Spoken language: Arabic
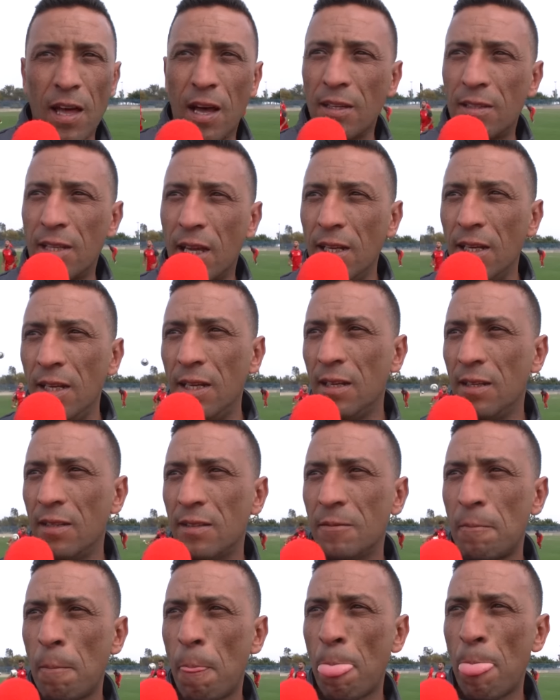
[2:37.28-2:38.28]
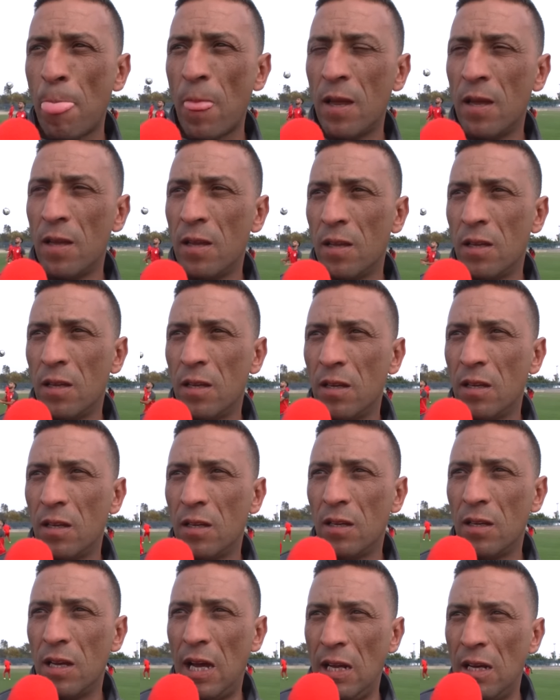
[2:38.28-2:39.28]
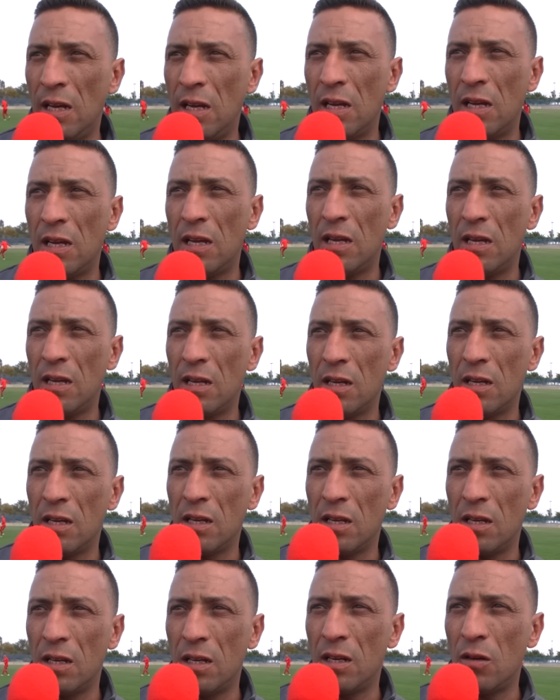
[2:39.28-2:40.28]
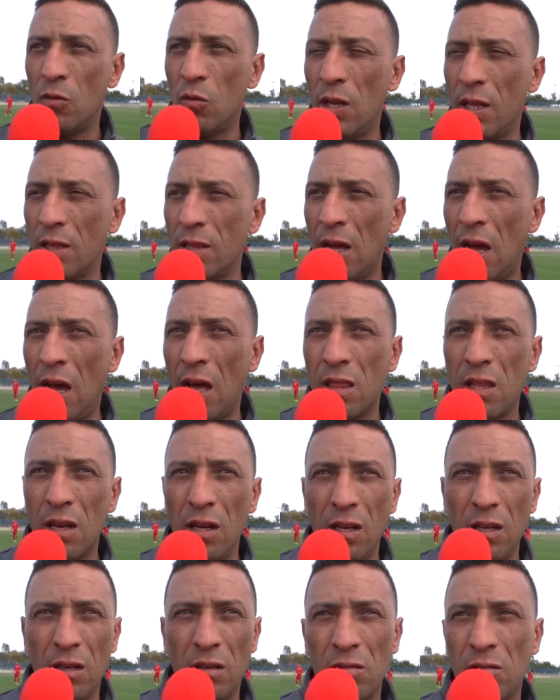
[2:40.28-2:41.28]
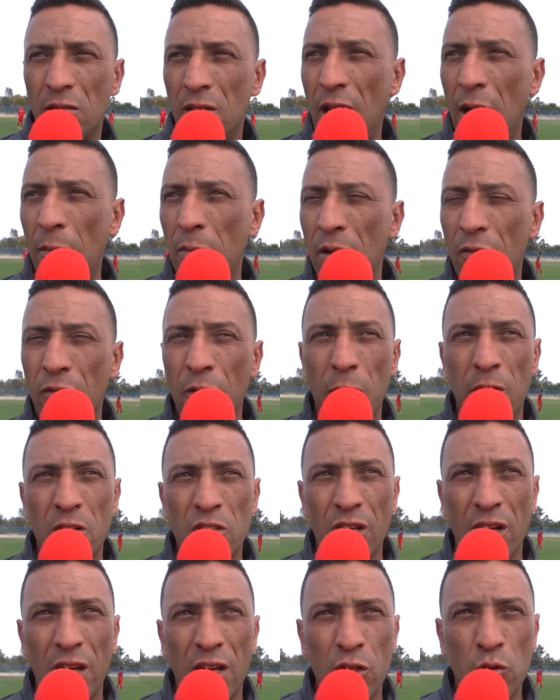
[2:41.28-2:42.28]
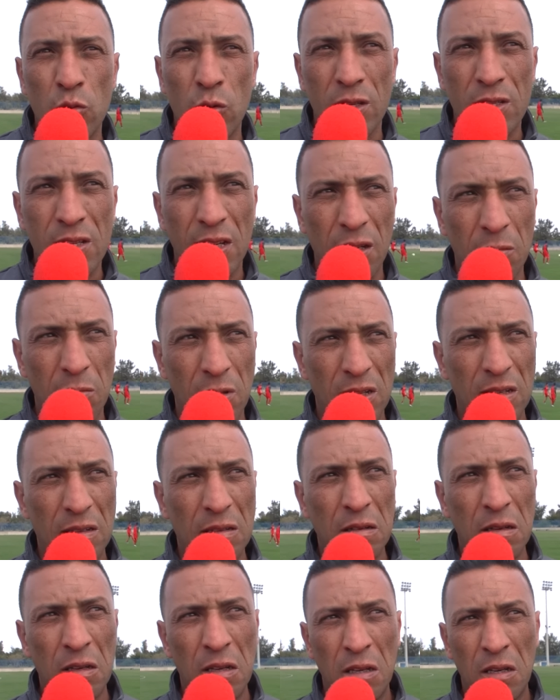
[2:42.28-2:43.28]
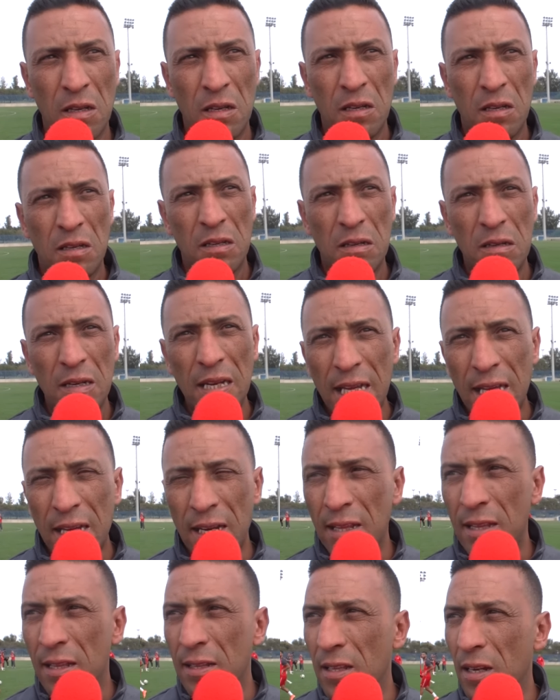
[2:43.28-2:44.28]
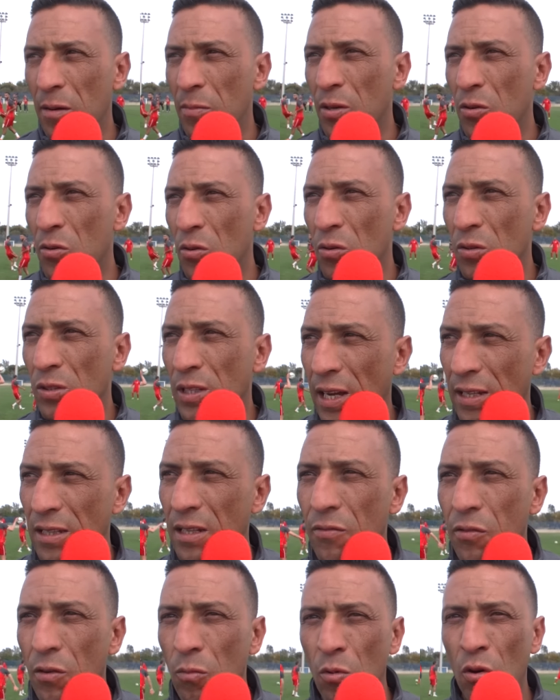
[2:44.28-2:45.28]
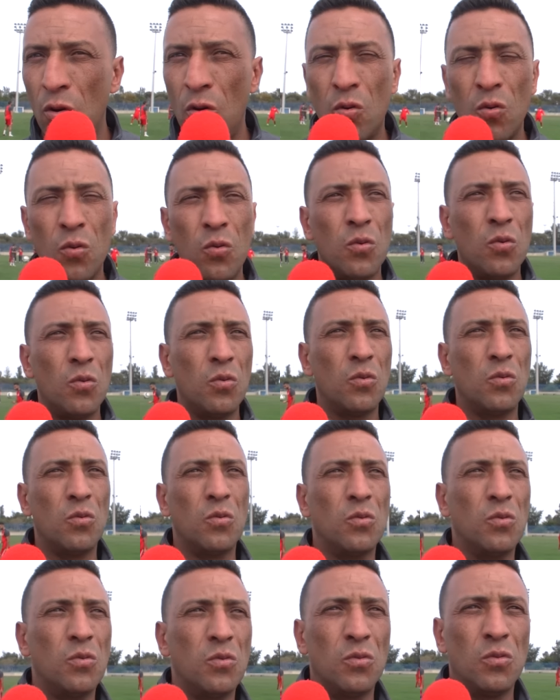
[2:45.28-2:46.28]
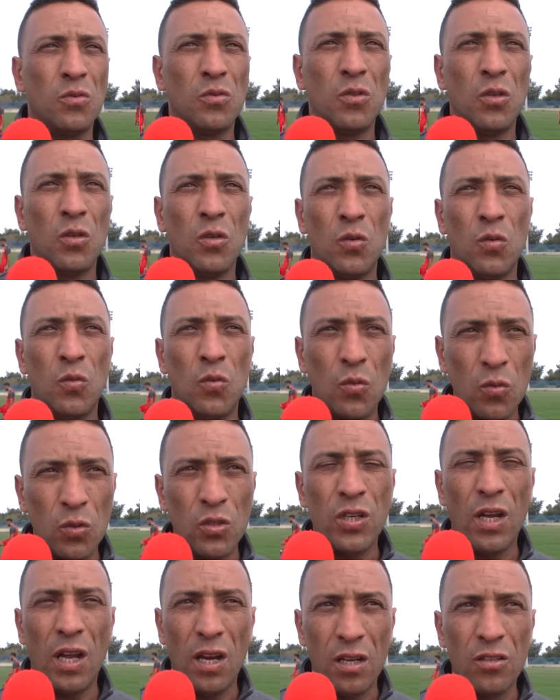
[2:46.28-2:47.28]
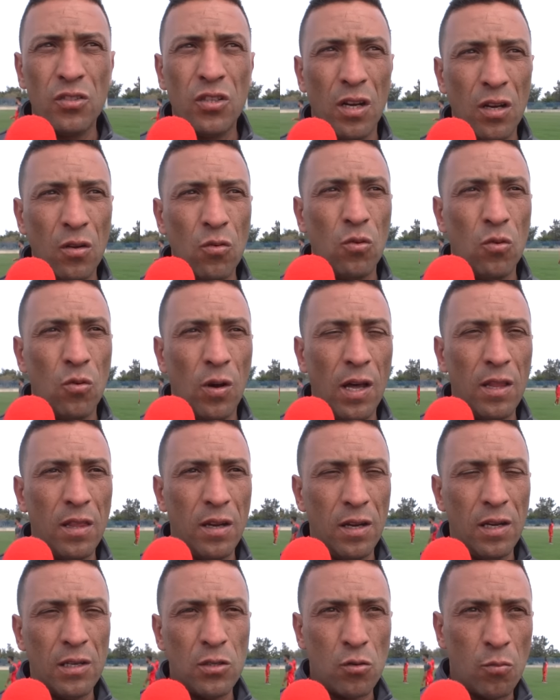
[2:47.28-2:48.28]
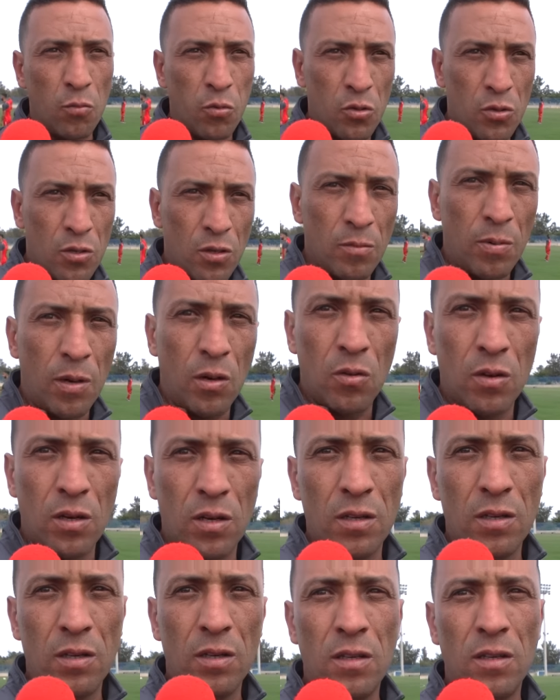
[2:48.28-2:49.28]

ضغط عليه احنا اولادنا حاضرين لعبنا في برشا اجواء صعيبه لكن هذا ديربي كله يتعدى في المخ و... وان شاء الله ان شاء الله نكونوا حاضرين 100% بحول الله